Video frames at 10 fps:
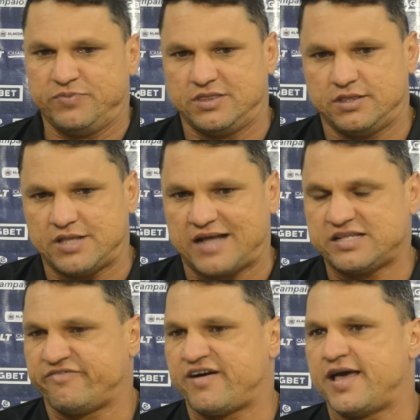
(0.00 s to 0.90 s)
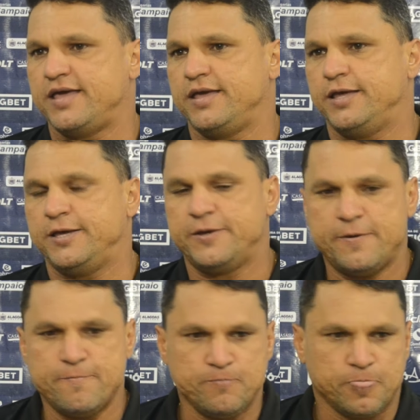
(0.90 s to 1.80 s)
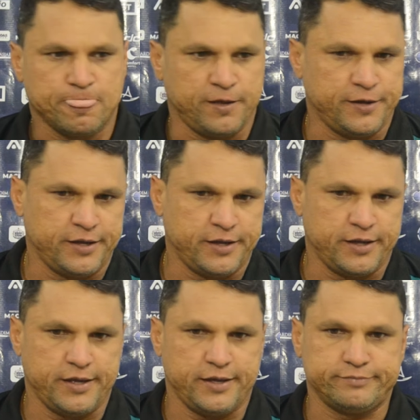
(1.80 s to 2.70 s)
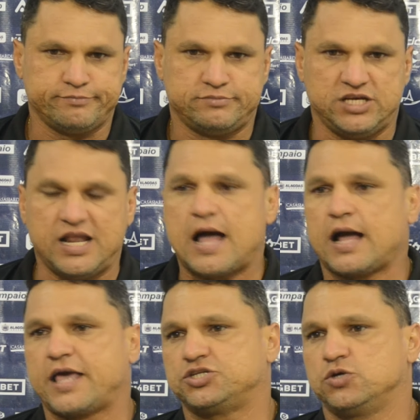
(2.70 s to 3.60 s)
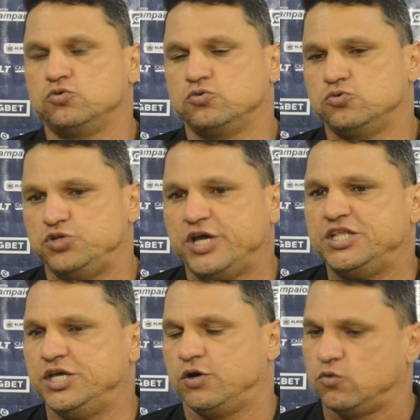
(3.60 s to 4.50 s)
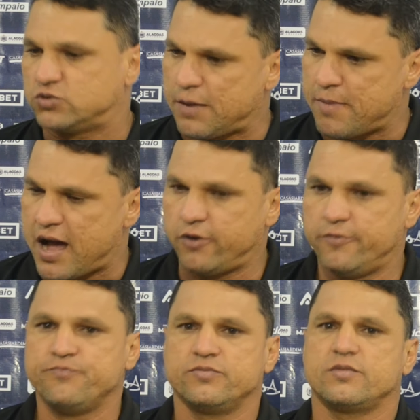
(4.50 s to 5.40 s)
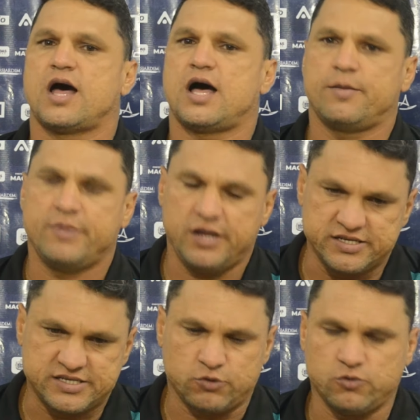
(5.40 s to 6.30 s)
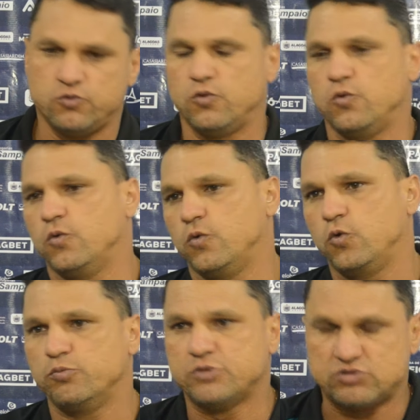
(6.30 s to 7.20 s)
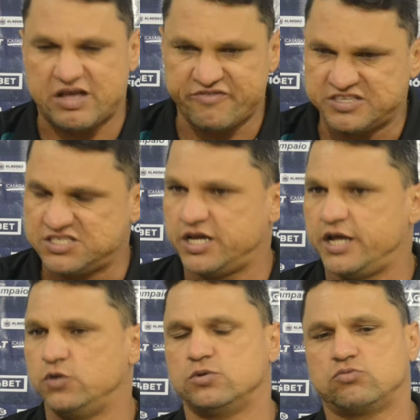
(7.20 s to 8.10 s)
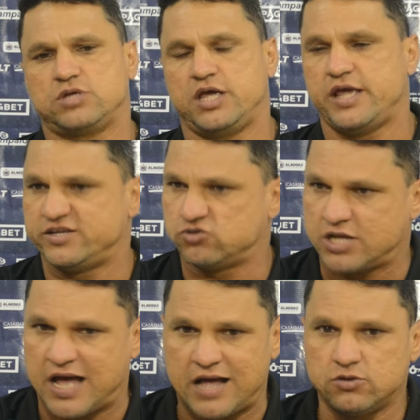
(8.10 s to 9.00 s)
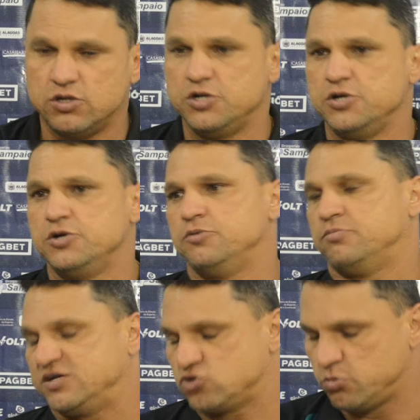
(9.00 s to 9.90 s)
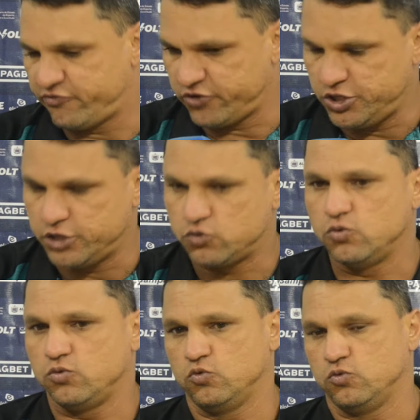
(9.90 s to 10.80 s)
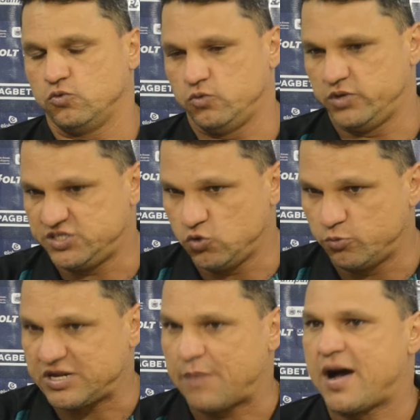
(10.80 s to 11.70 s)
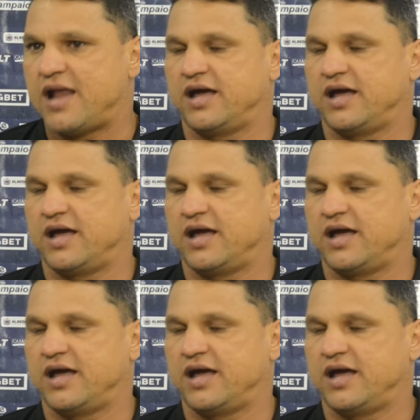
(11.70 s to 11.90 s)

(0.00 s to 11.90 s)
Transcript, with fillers: nada vai é, tirar a questão do, do, dia a dia, o trabalho ah, beleza, o, o, grupo não está vencendo, não tem resultado. Mas como foi dito, o, esse grupo trabalha,